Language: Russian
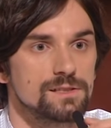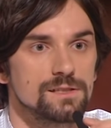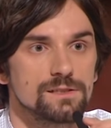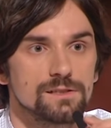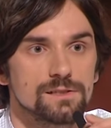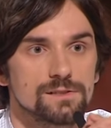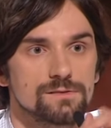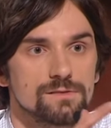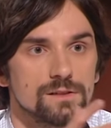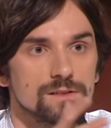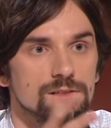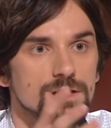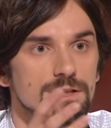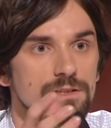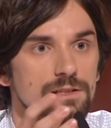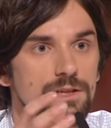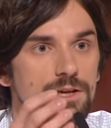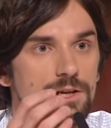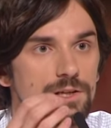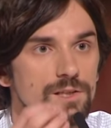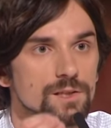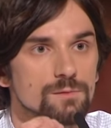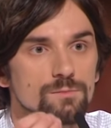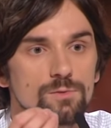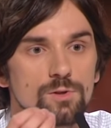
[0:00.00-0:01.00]
Единственное, надо
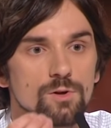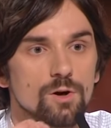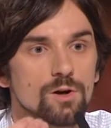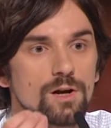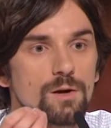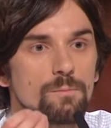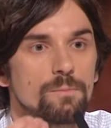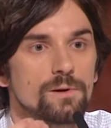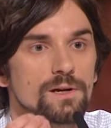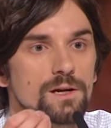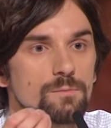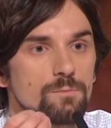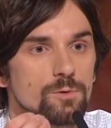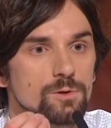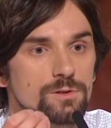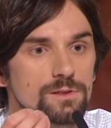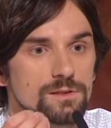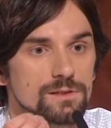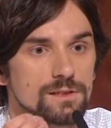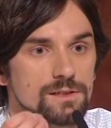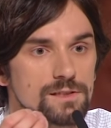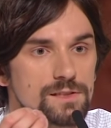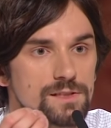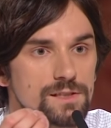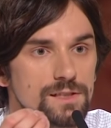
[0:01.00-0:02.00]
немного
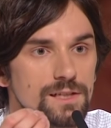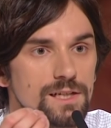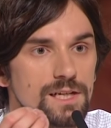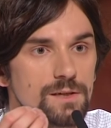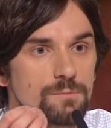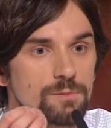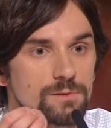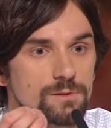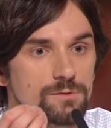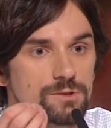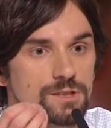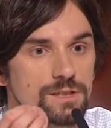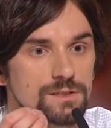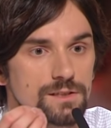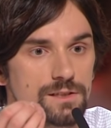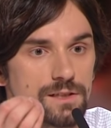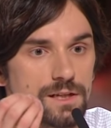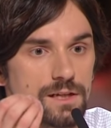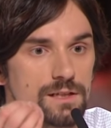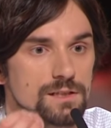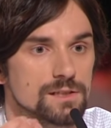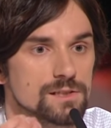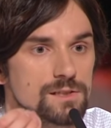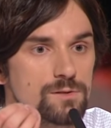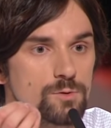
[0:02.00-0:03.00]
поработать над стилем, потому что это
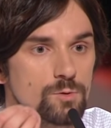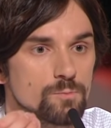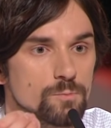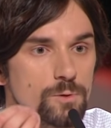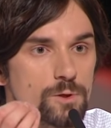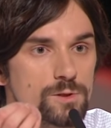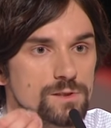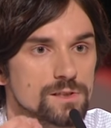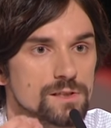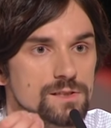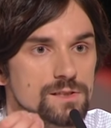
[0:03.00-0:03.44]
реально, ну, просто